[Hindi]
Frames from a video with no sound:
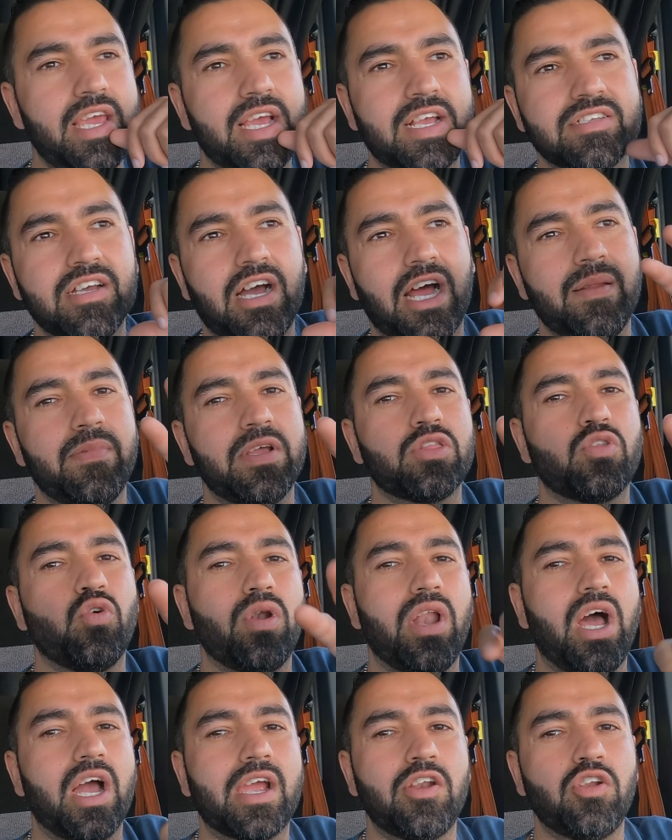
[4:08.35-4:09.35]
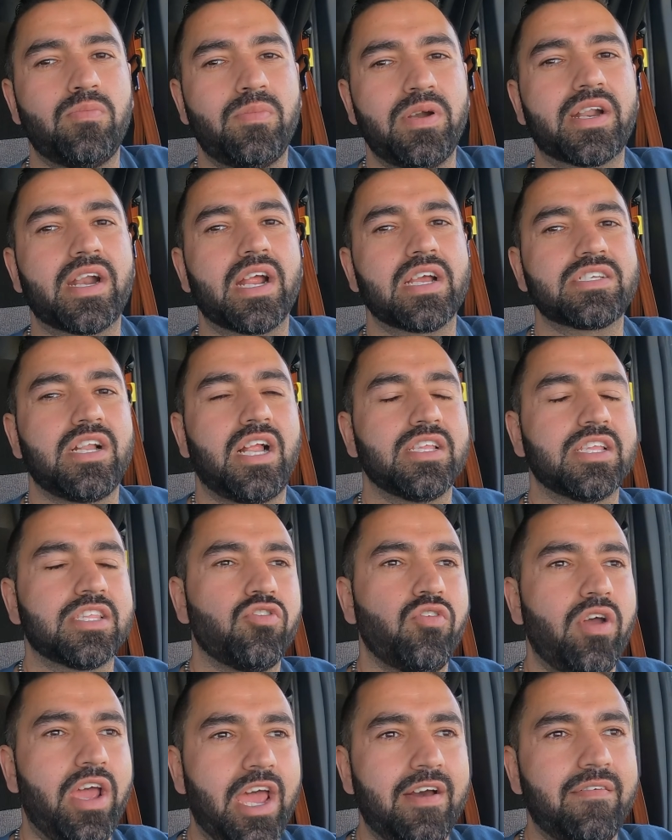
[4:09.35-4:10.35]
एक साल में दो लाख किलोमीटर ट्रक चला
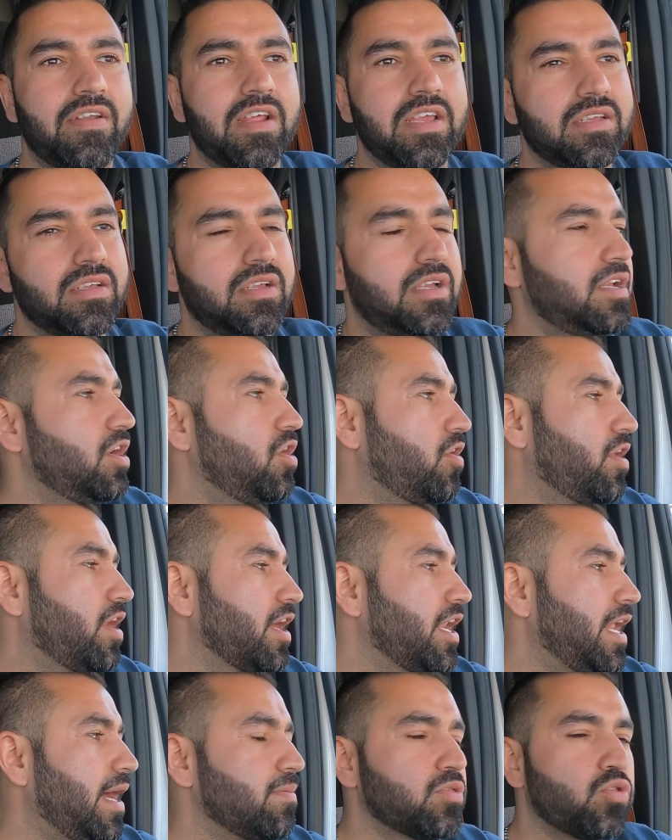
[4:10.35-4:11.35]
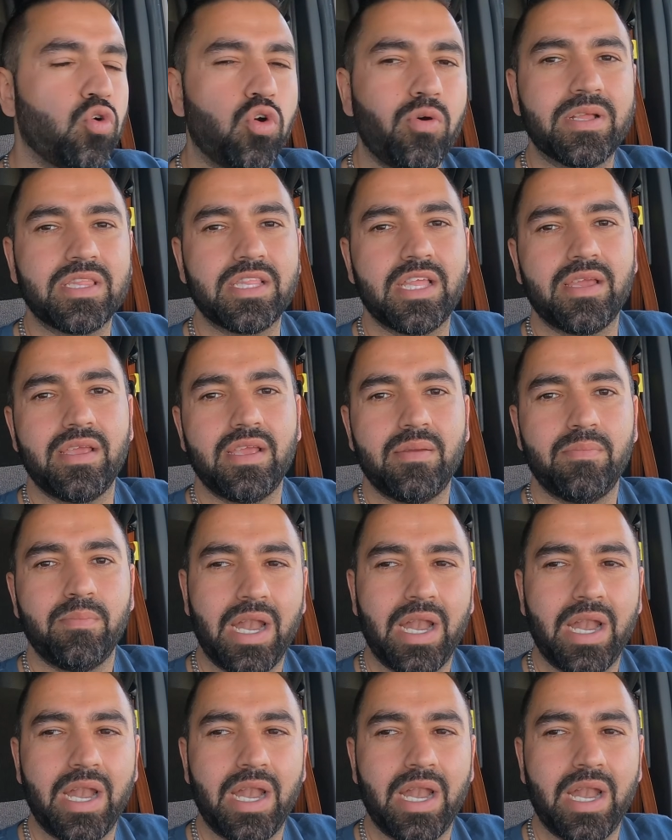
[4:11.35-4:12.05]
देते हो एवरेज और अगर आप दो बंदे